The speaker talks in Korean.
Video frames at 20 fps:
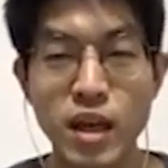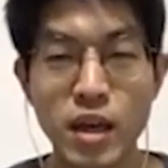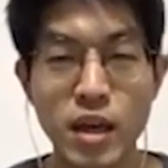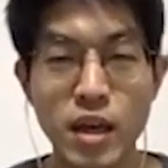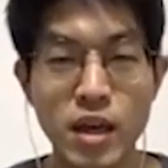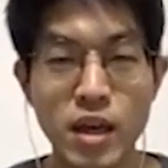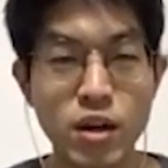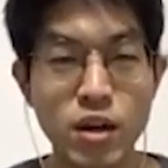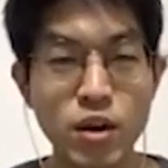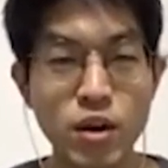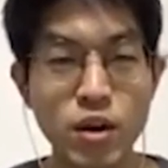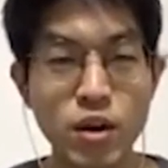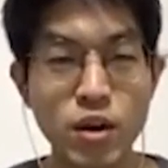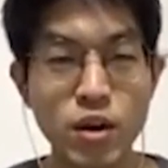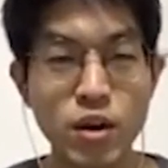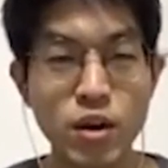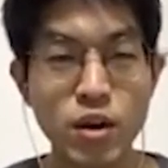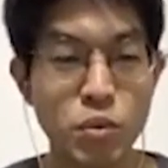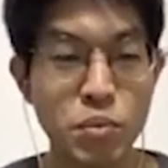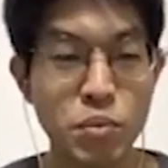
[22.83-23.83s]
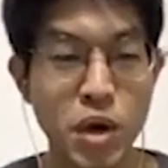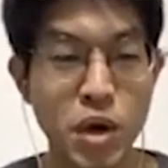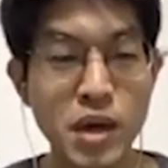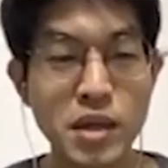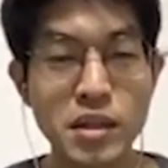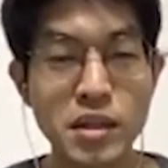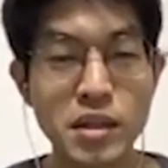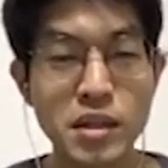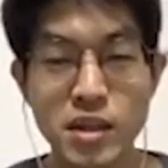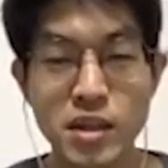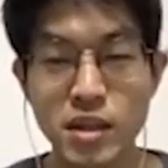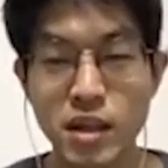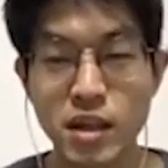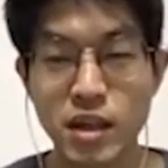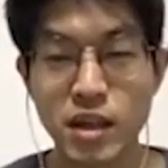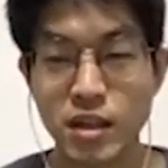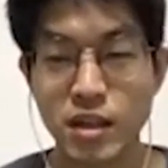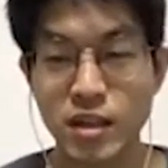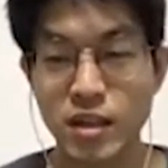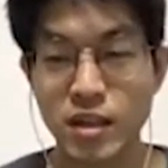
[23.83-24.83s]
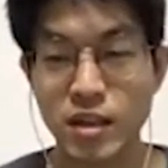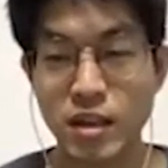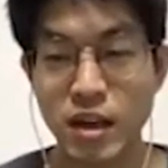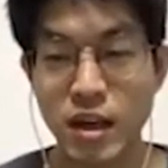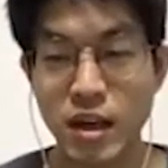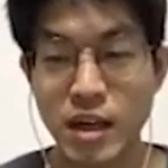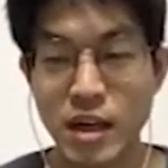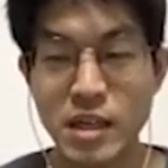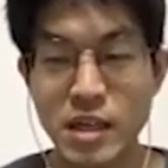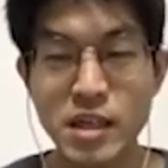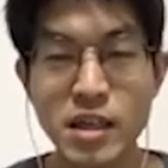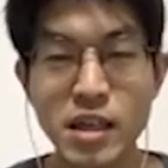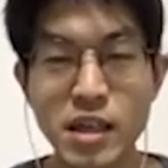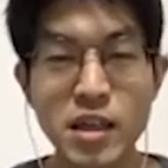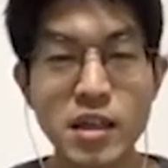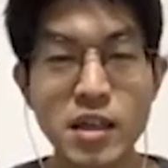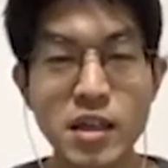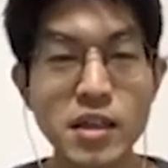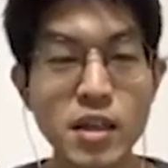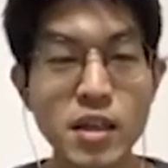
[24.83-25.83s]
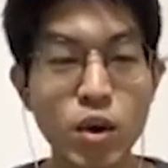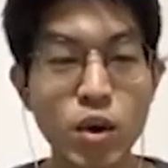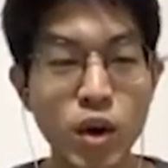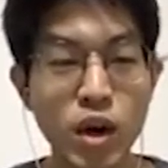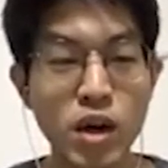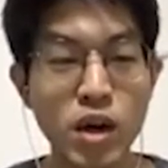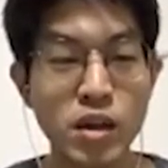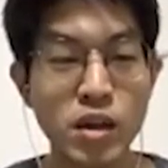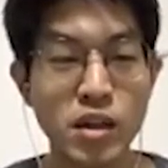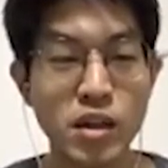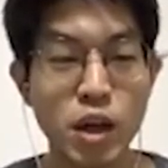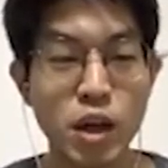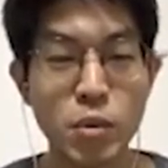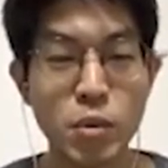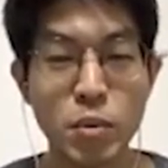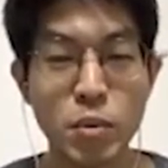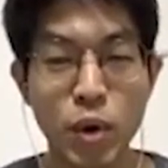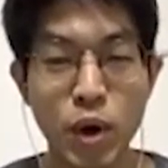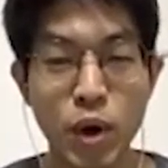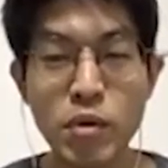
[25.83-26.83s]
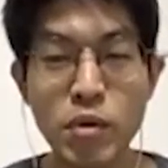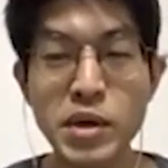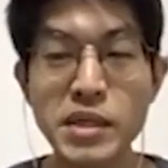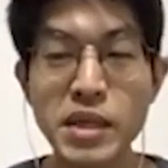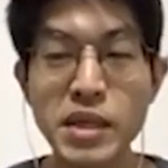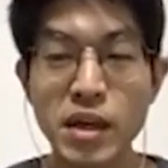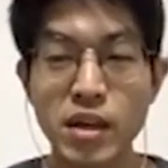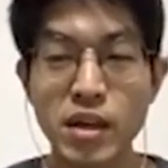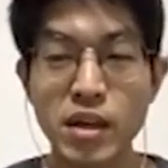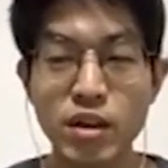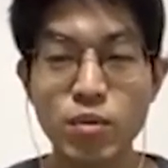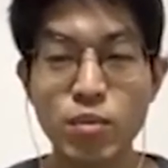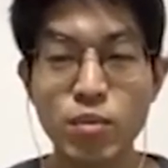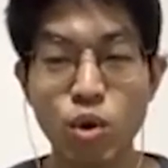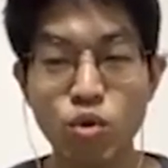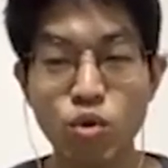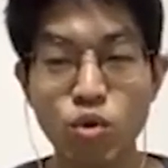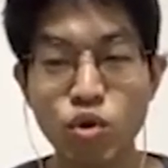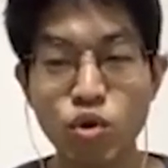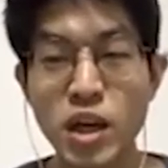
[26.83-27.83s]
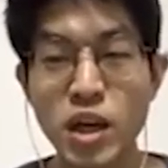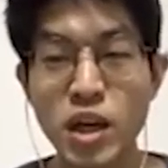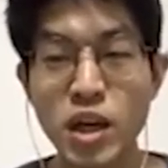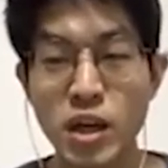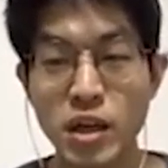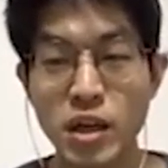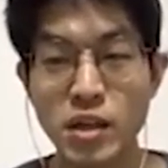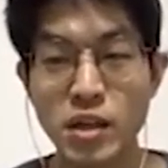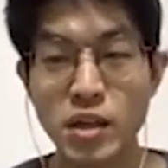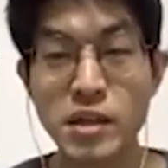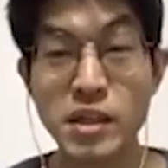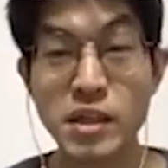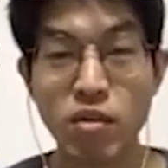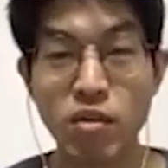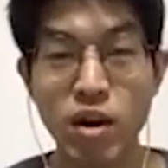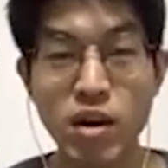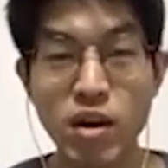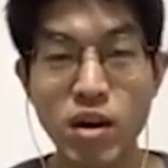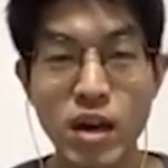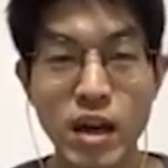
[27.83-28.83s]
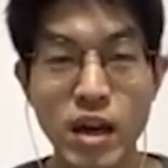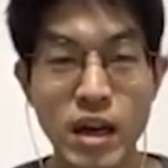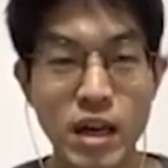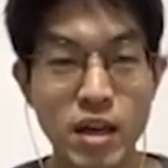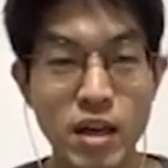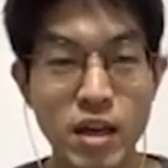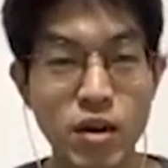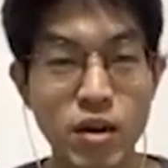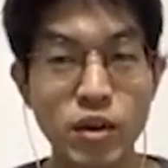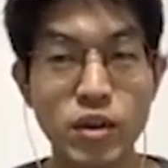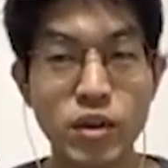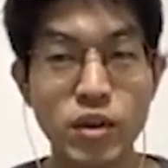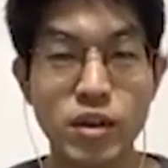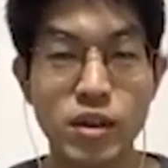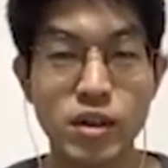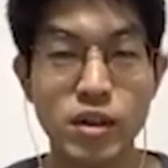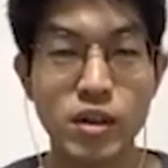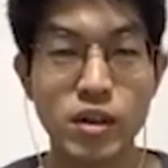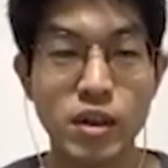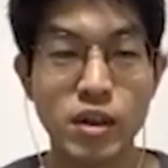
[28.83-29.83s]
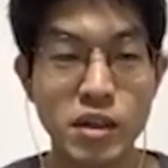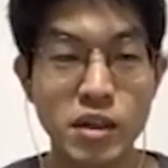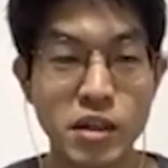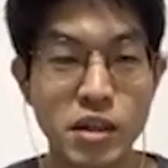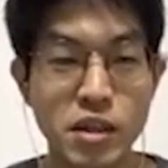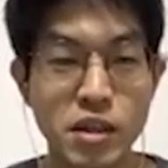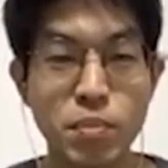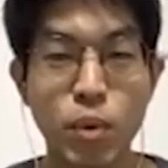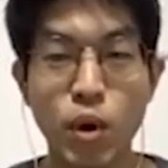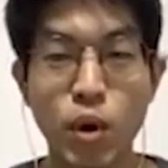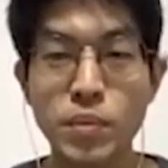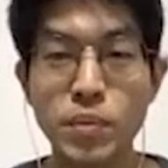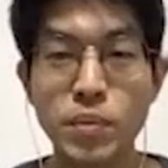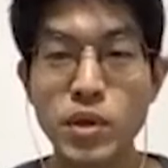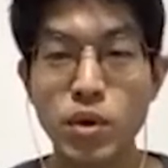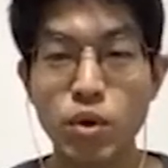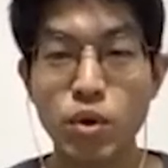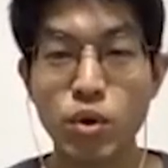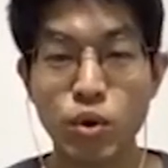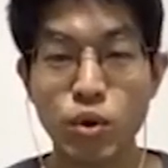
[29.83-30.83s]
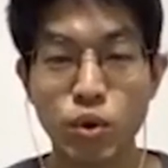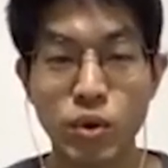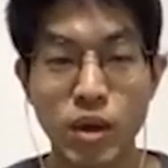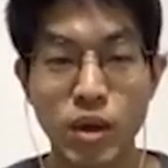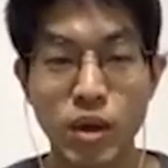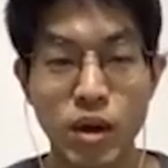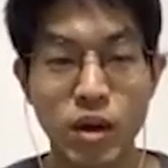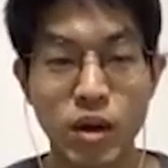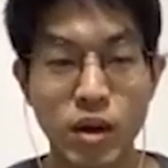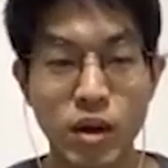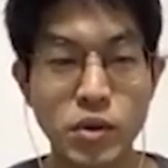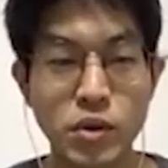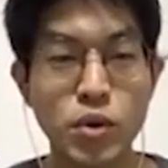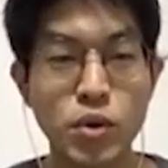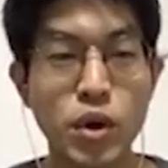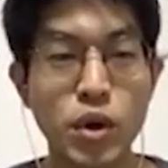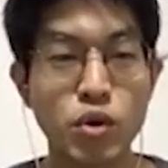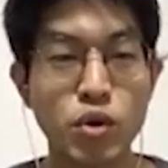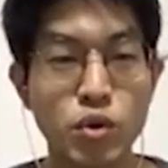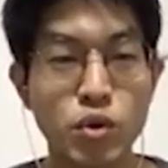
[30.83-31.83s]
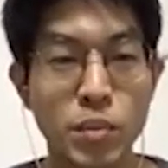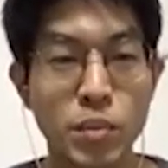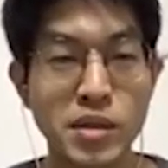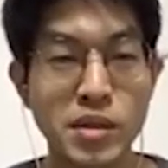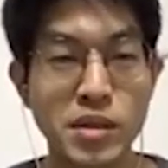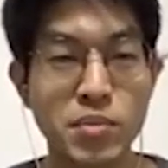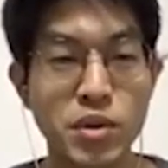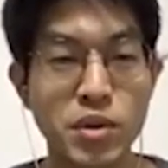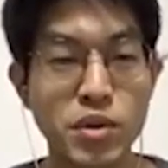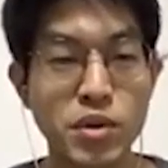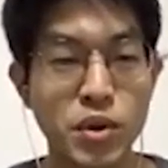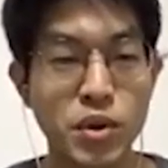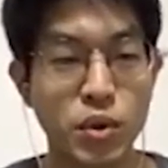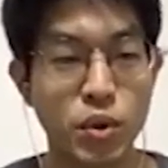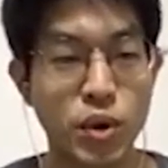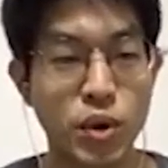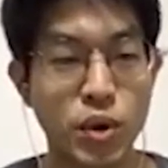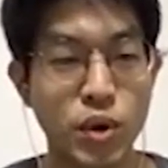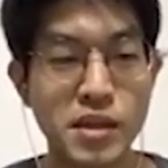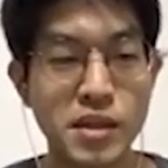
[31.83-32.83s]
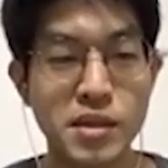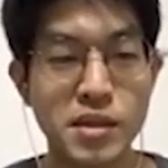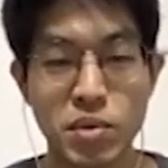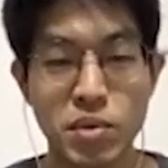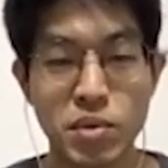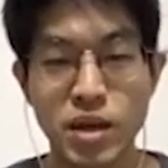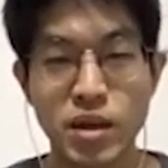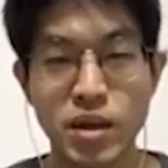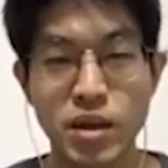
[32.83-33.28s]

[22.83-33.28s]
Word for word: 이런 것들을 좀 몇 가지 이제 그 시장의 특성과 그 다음에 뭐 해외 사례들, 뭐 국내 현재 상황, 이런 것들까지 이제 복합적으로 갖춰가지고 좀 말씀드릴 수 있도록 하겠습니다.